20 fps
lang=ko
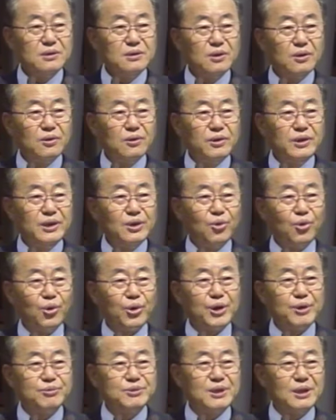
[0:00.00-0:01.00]
오늘 이
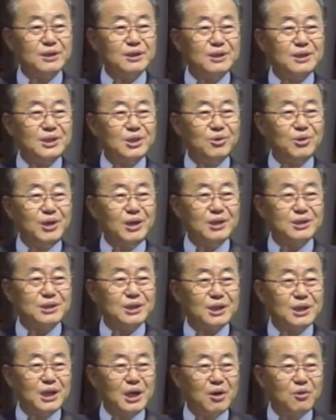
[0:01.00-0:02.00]
호랩산 기도에
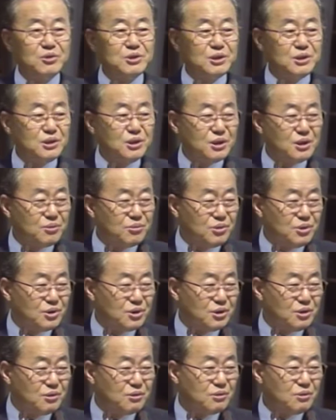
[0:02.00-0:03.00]
일찍이 나오신
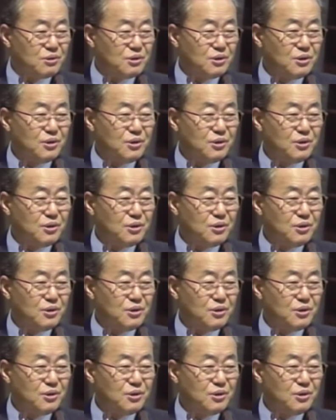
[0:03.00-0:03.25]
여러분들은